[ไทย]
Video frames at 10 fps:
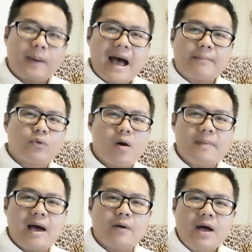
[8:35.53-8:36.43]
ภาพรวม
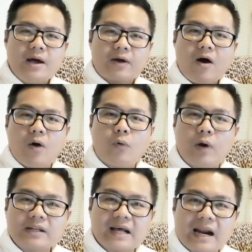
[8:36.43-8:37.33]
แล้วก็ค
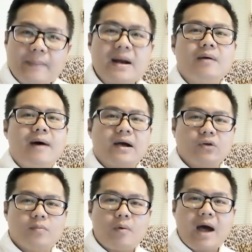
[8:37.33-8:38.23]
วรจะระมัดระวัง
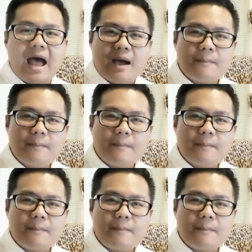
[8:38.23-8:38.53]
อยู่เพราะว่า